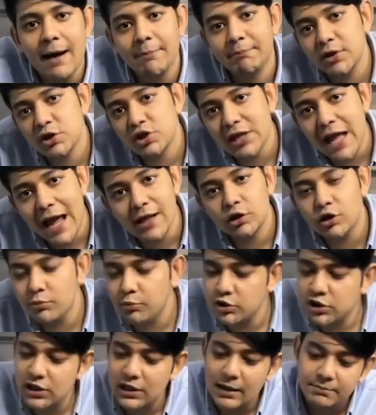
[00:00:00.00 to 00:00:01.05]
আপনি যদি এত
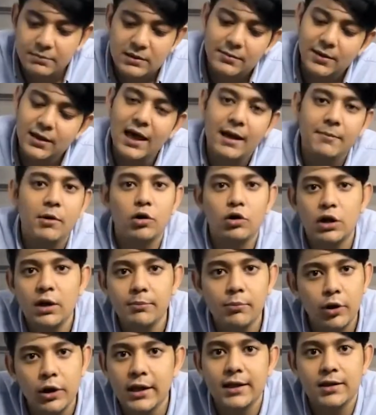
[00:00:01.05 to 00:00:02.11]
বুঝেন আপনি আমাকে অ্যামাউন্টটা
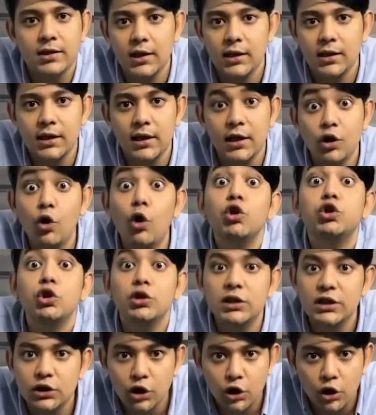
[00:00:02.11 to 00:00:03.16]
বললেন তাহলে কত
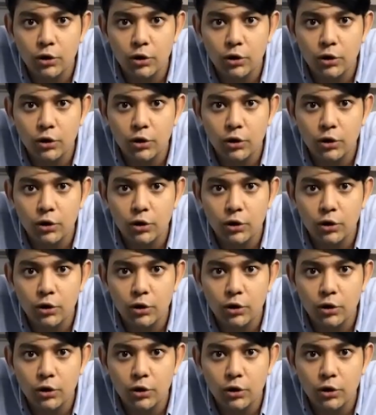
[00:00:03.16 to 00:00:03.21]
দিতে